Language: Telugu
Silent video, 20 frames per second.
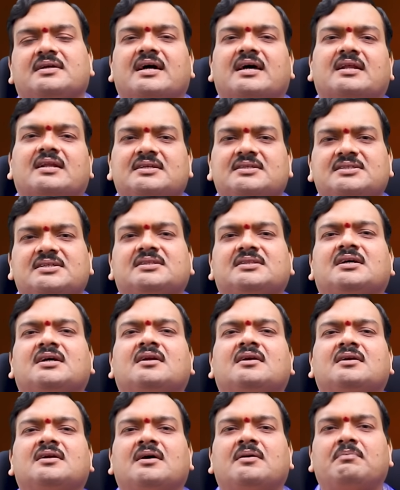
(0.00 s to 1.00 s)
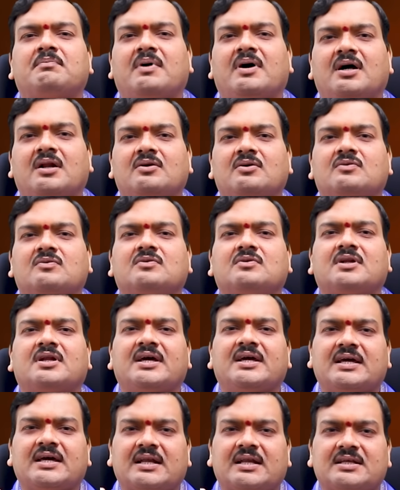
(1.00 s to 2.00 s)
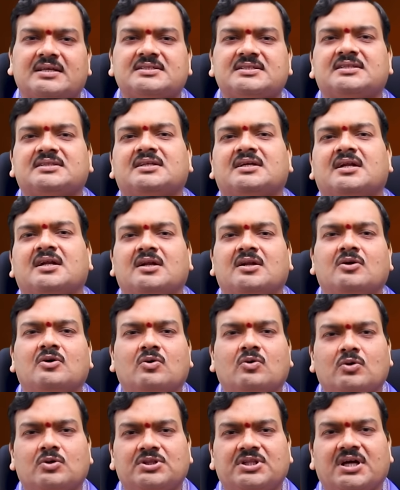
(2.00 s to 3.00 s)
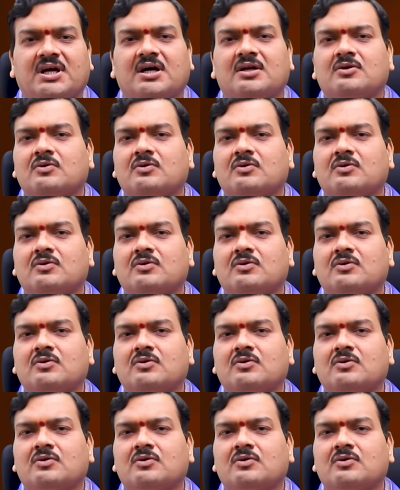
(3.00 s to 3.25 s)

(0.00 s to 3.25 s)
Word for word: ఎర్రచందనం డబ్బాలో ఉన్న ఎర్రచందనంలో కొద్దిగా